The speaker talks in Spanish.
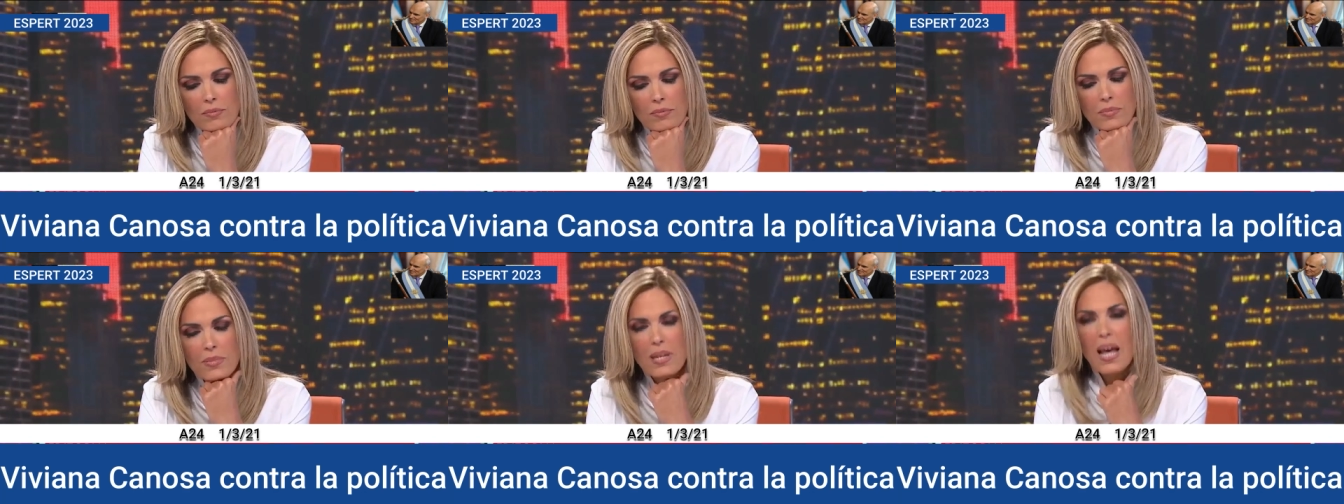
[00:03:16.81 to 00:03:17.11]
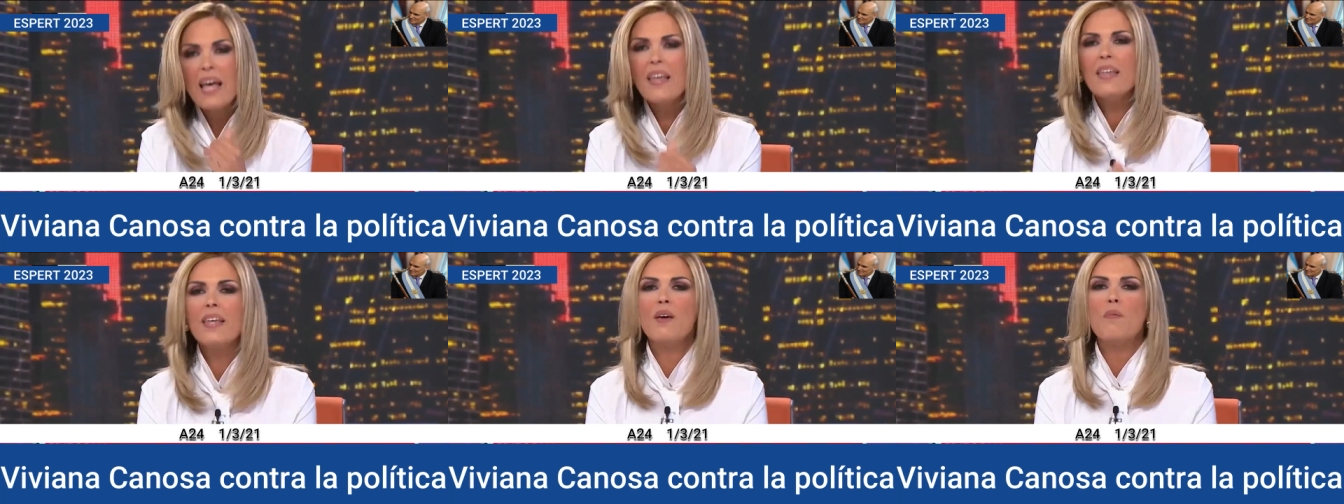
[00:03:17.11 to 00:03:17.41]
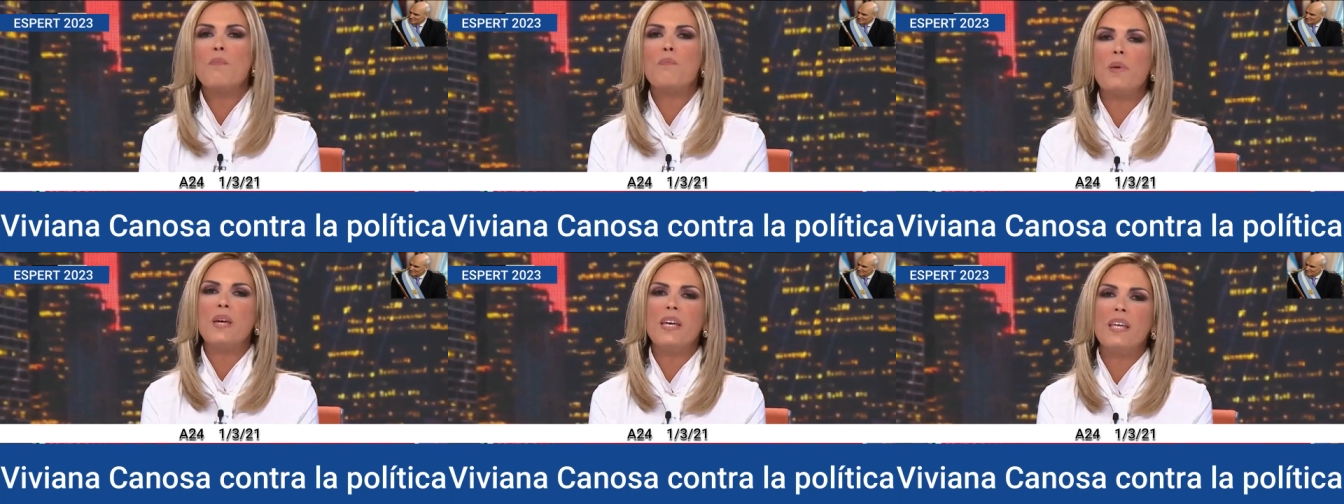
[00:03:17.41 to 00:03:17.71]
Nadie
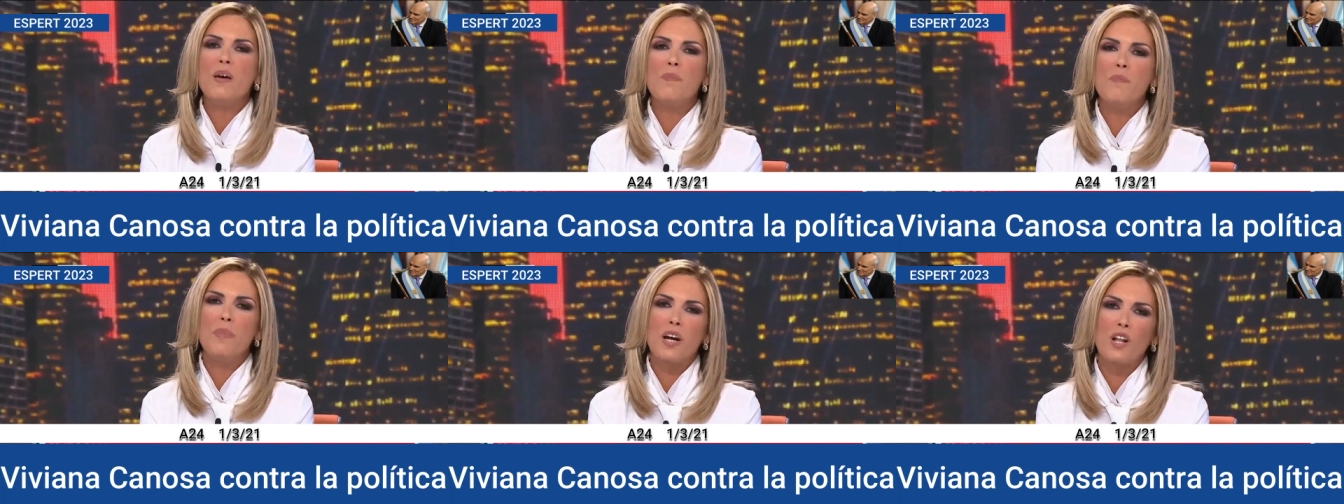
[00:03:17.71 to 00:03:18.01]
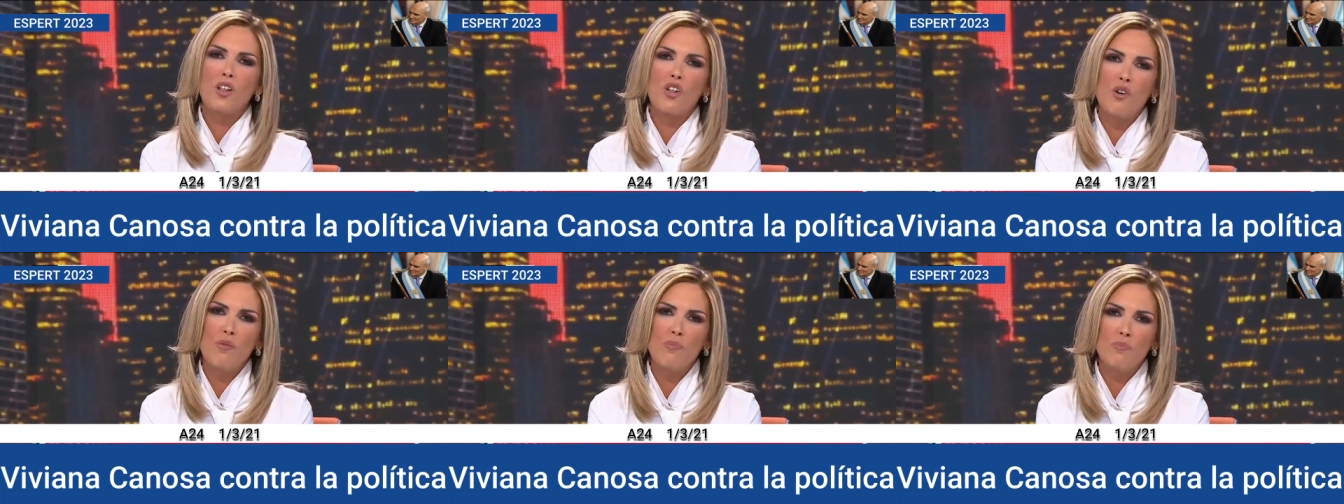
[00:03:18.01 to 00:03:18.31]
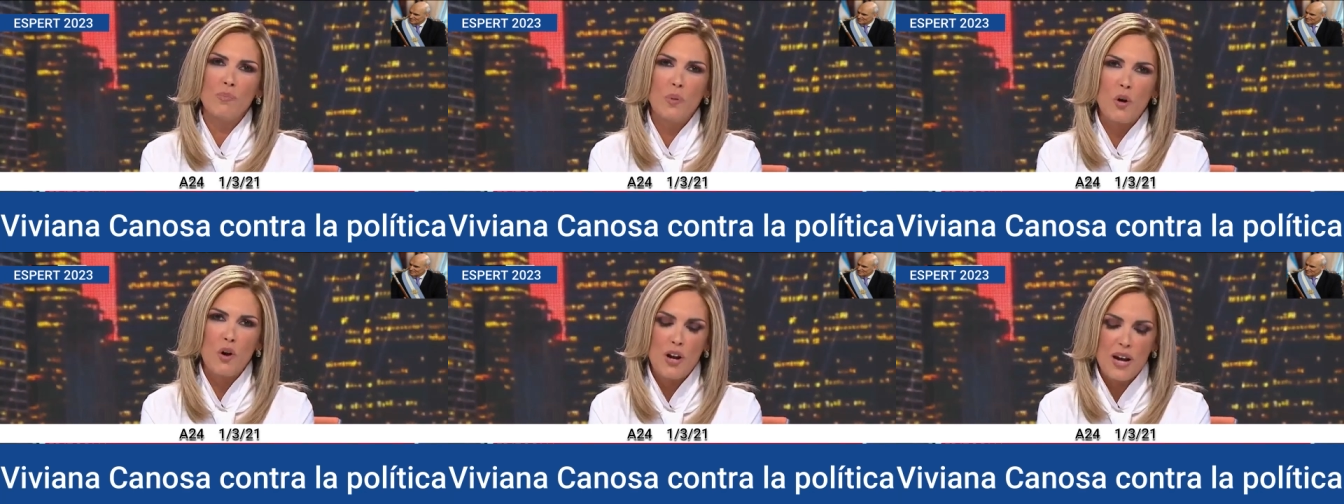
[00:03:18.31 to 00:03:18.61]
pide
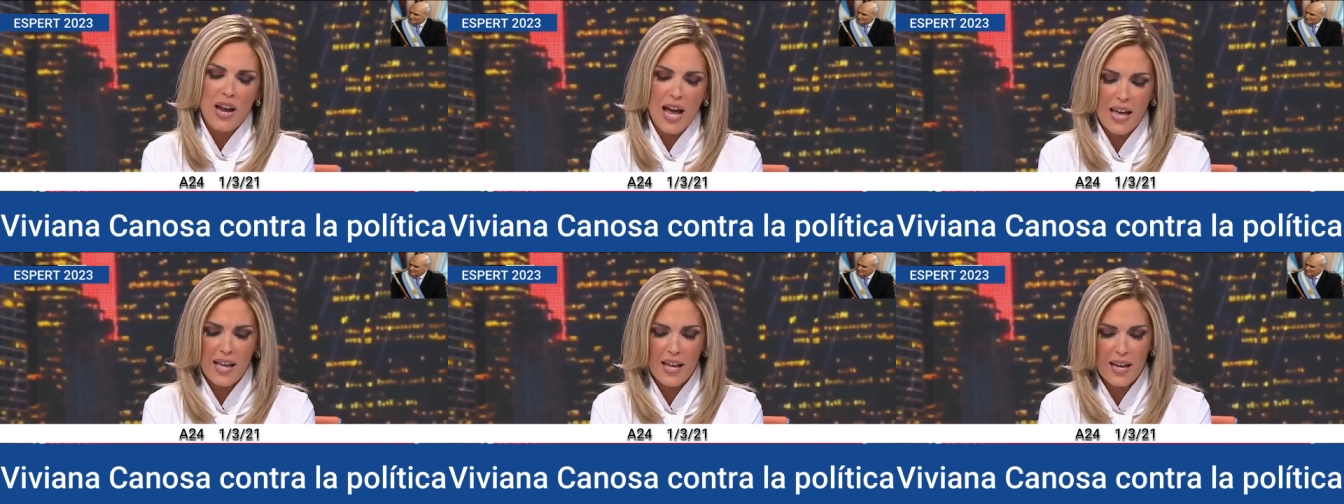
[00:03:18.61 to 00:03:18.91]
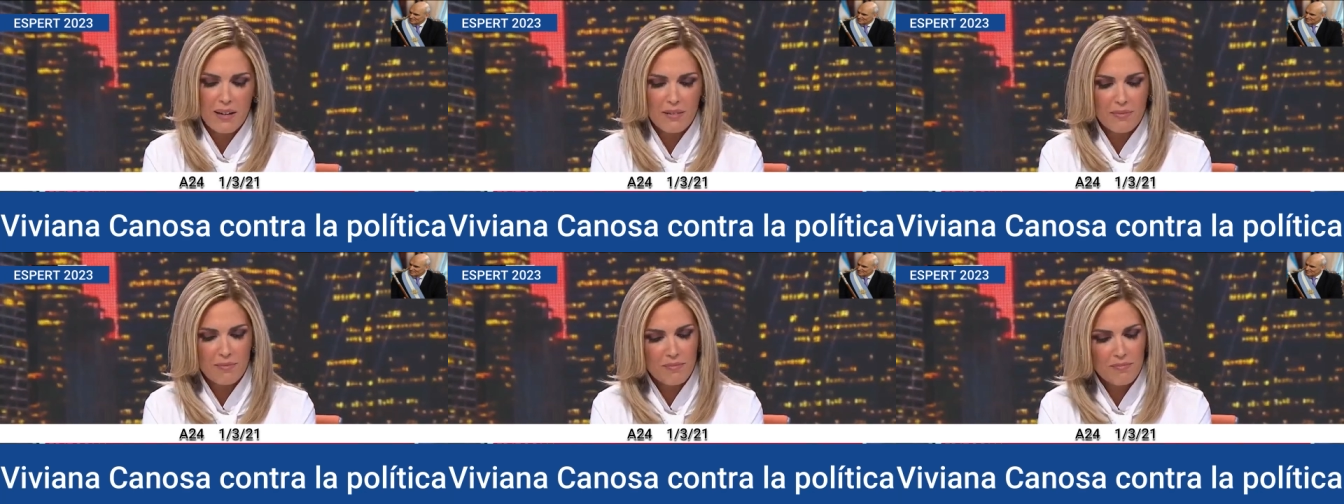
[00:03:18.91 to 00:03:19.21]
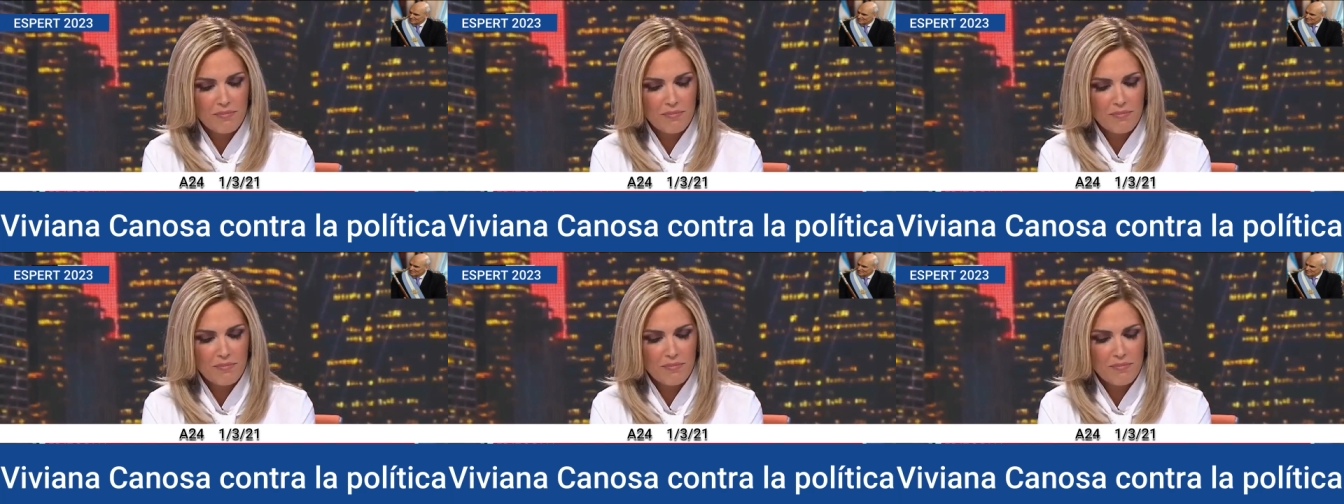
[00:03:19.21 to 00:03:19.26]
perdón por nada